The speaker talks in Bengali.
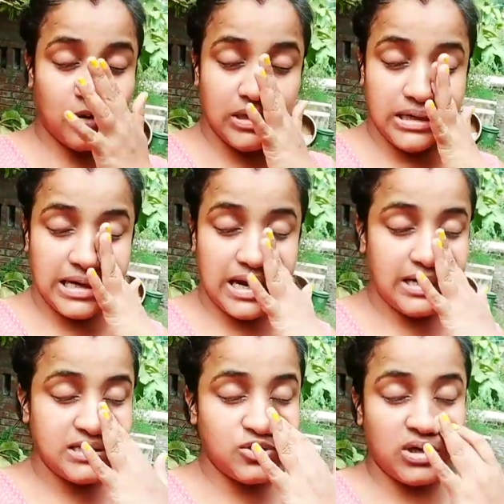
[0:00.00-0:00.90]
কলের
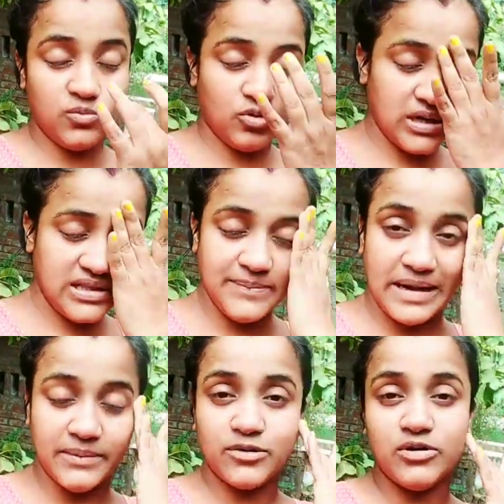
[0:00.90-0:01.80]
ঠান্ডা জল মুখে দিই
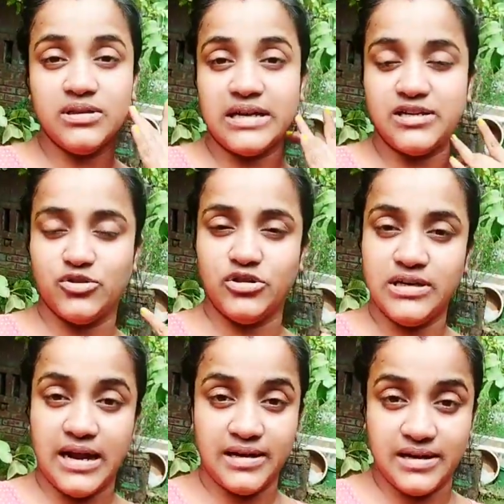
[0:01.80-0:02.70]
বারবার করে তার জন্যই
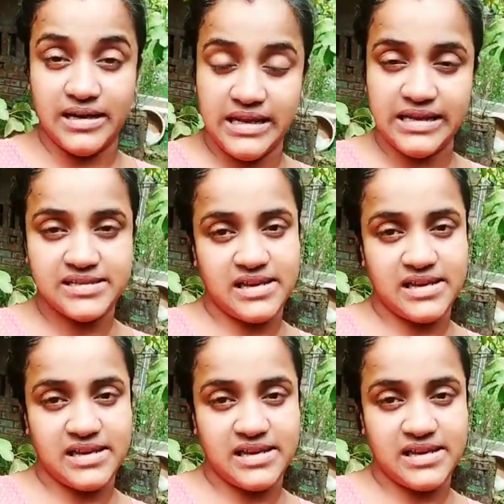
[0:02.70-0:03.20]
ঠান্ডাটা লেগে